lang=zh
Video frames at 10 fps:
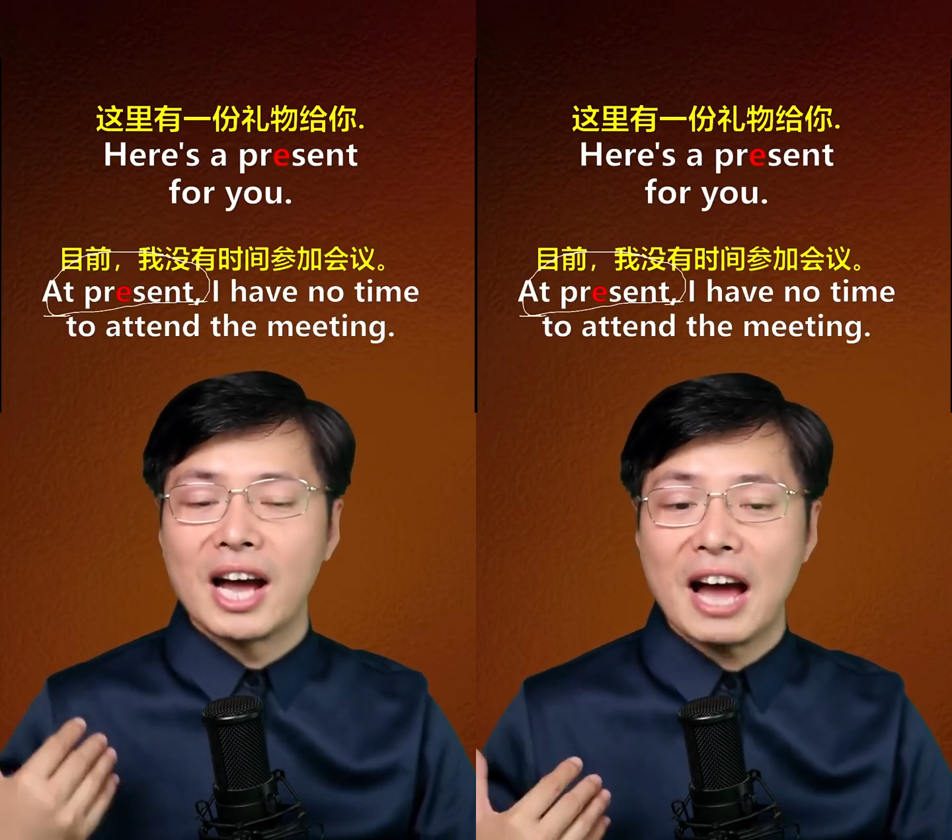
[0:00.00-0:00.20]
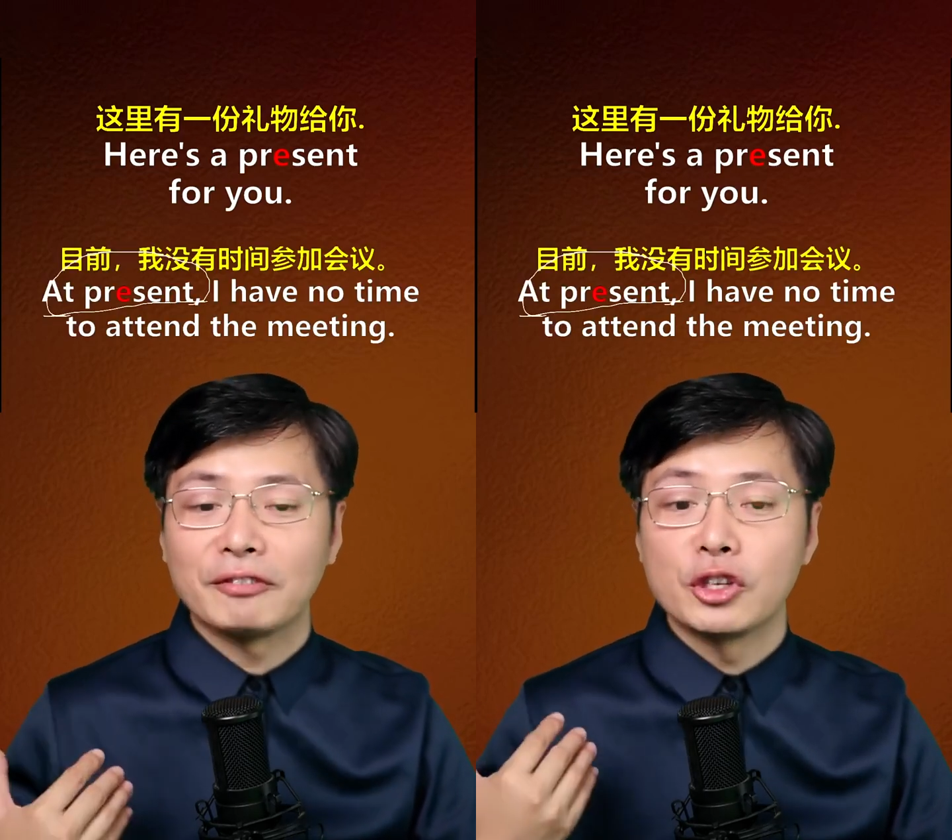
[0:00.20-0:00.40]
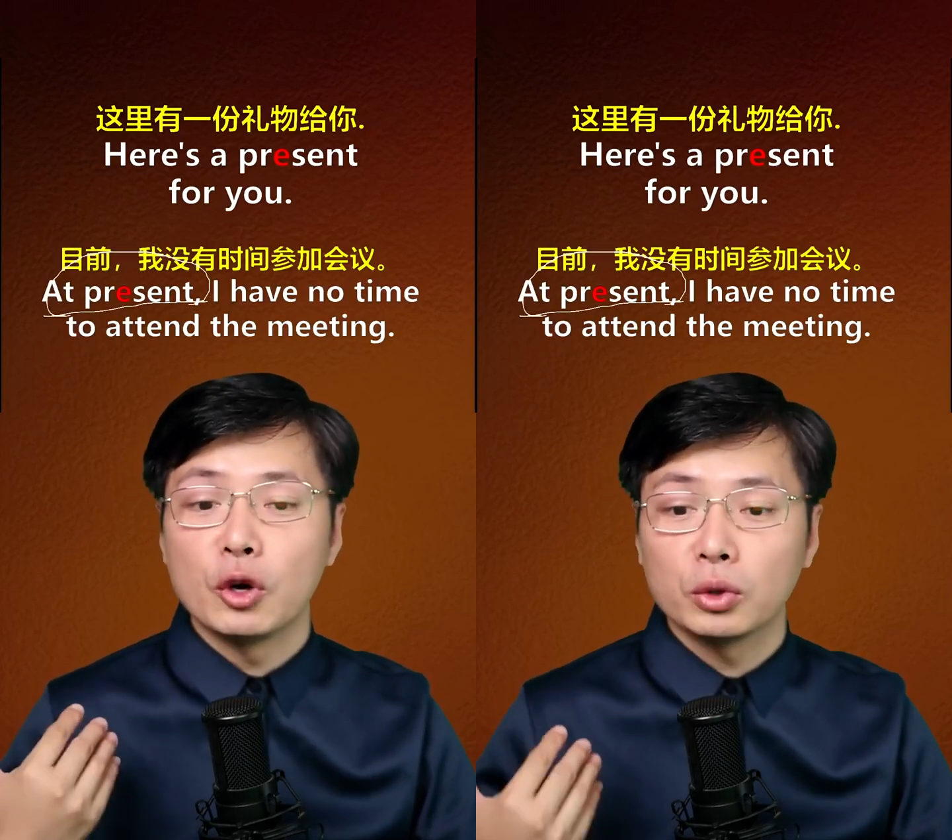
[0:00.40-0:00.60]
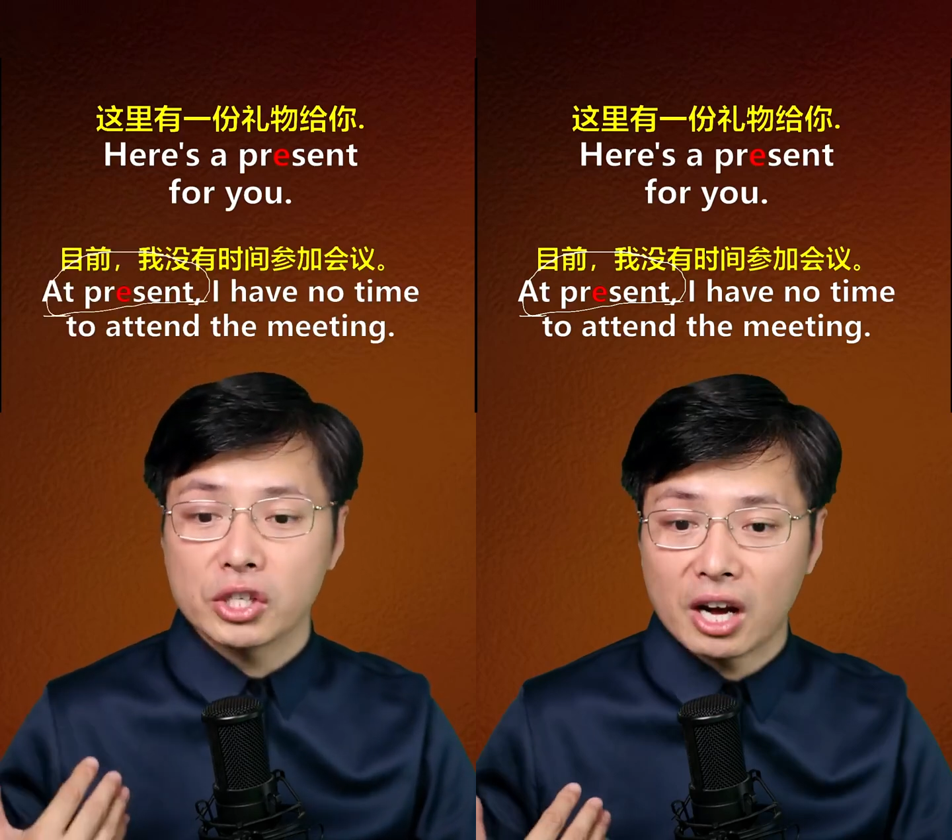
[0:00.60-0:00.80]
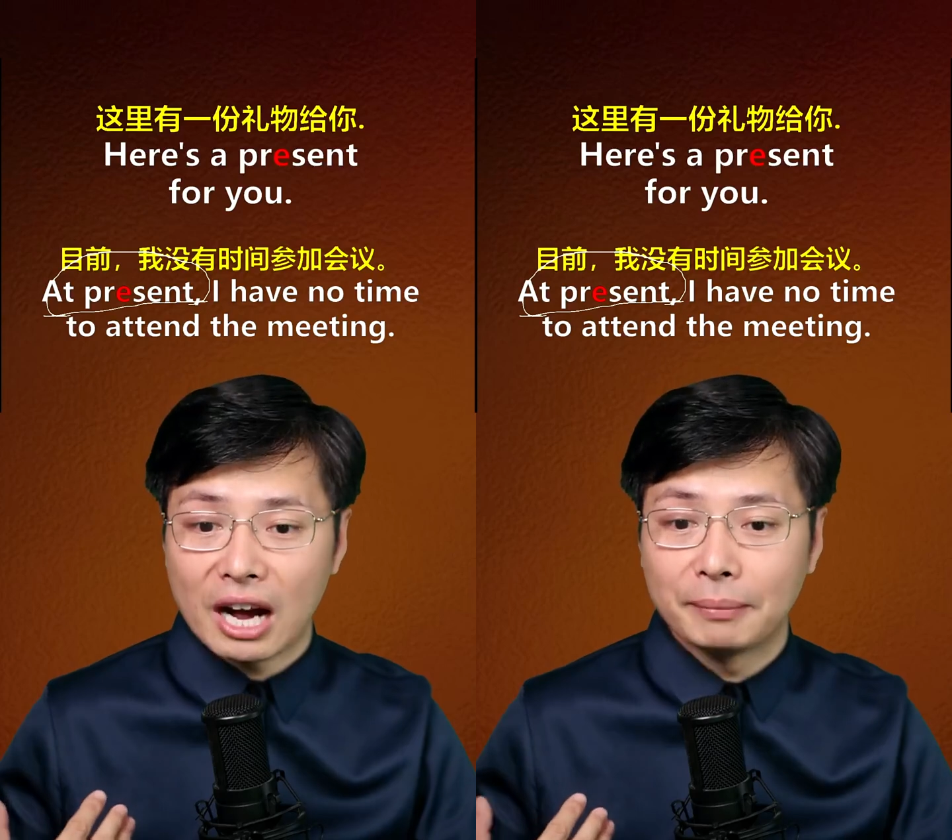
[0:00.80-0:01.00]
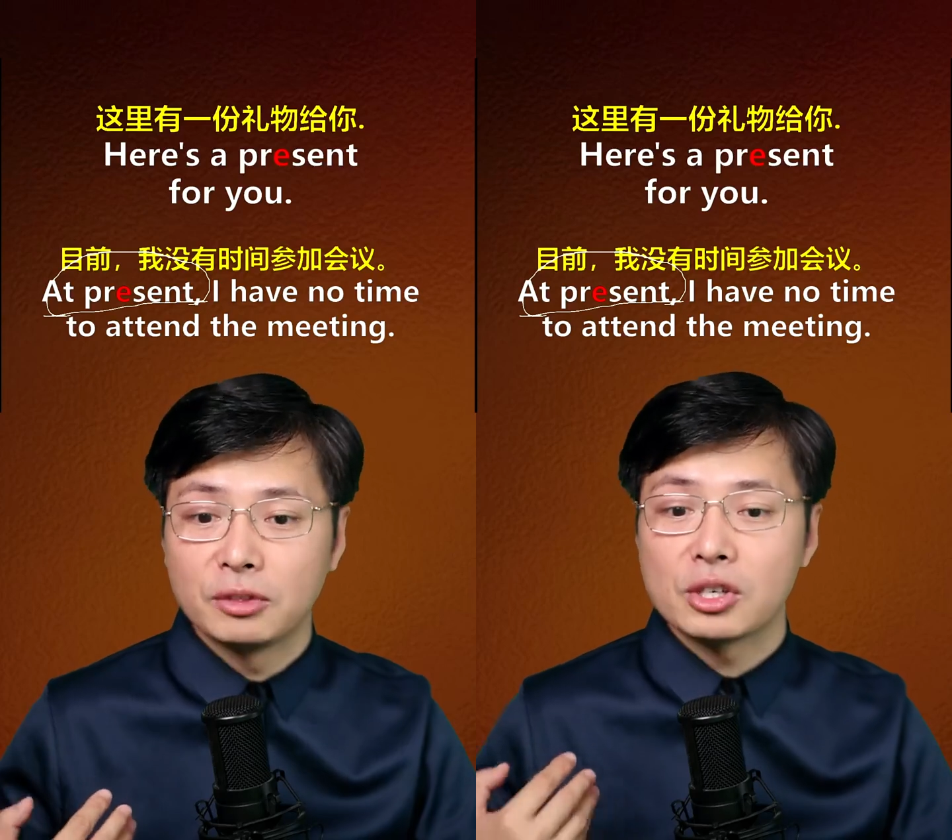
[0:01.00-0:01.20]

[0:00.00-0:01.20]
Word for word: have no time